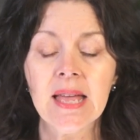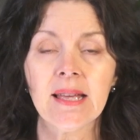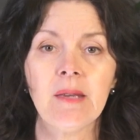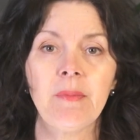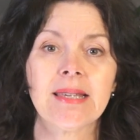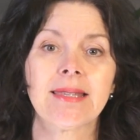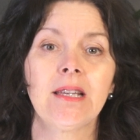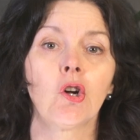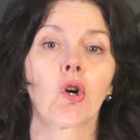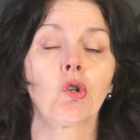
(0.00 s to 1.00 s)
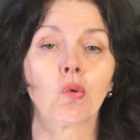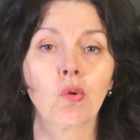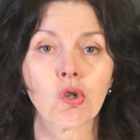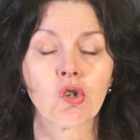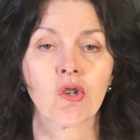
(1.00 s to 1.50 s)
Eh bien, c'est le
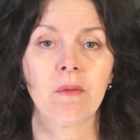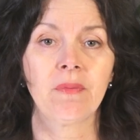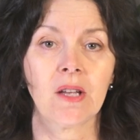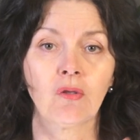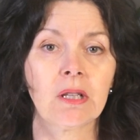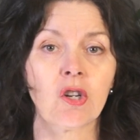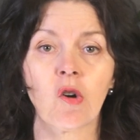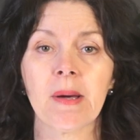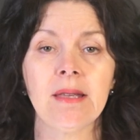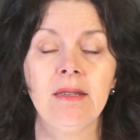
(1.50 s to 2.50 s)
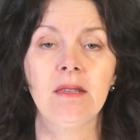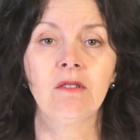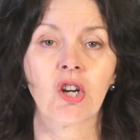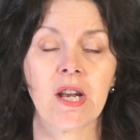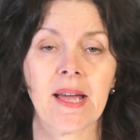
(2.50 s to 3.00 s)
retouche. Dans toutes les compagnies de
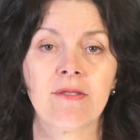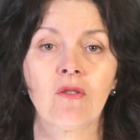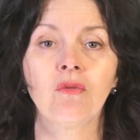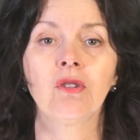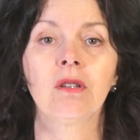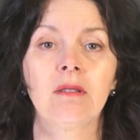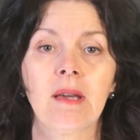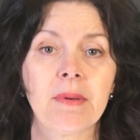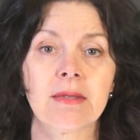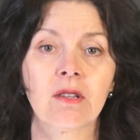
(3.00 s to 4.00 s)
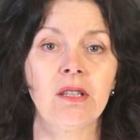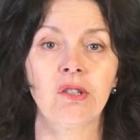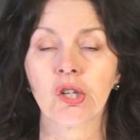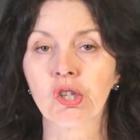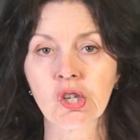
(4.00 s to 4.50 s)
coloration, ils appellent ça les
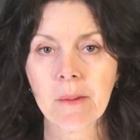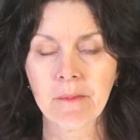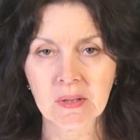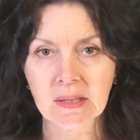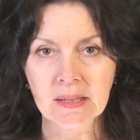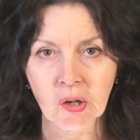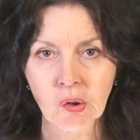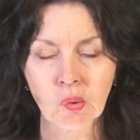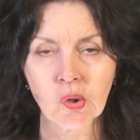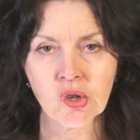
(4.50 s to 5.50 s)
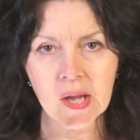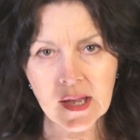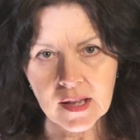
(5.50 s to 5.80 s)
touch ups les retouches.